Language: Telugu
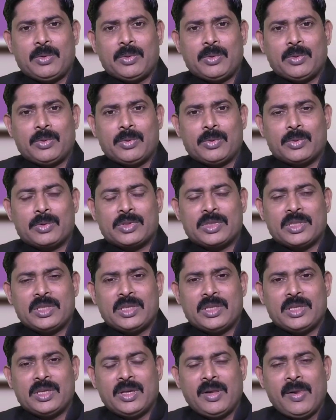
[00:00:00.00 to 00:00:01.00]
దేవుని గురించి
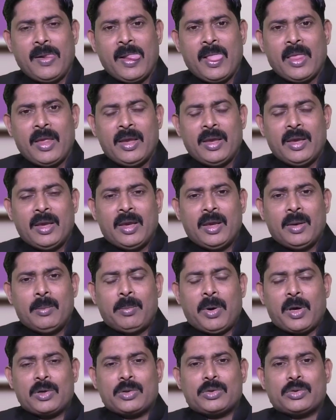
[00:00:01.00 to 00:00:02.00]

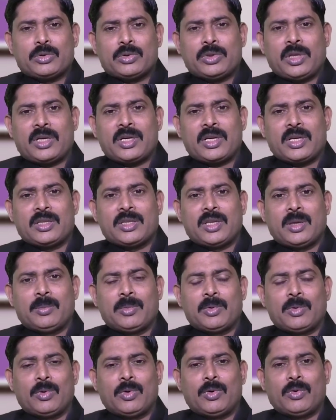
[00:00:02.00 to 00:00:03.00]
పరిశుద్ధ
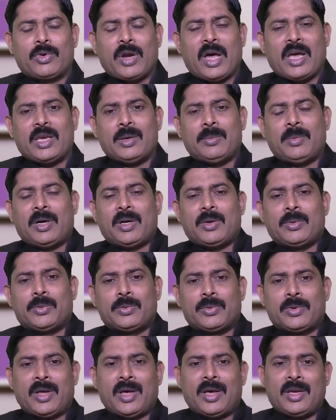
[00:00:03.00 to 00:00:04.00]
గ్రంథములో రాయబడి
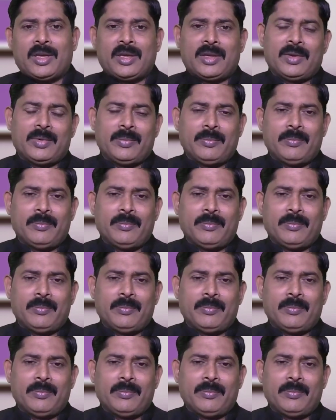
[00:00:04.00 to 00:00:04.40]
ఉన్నాయి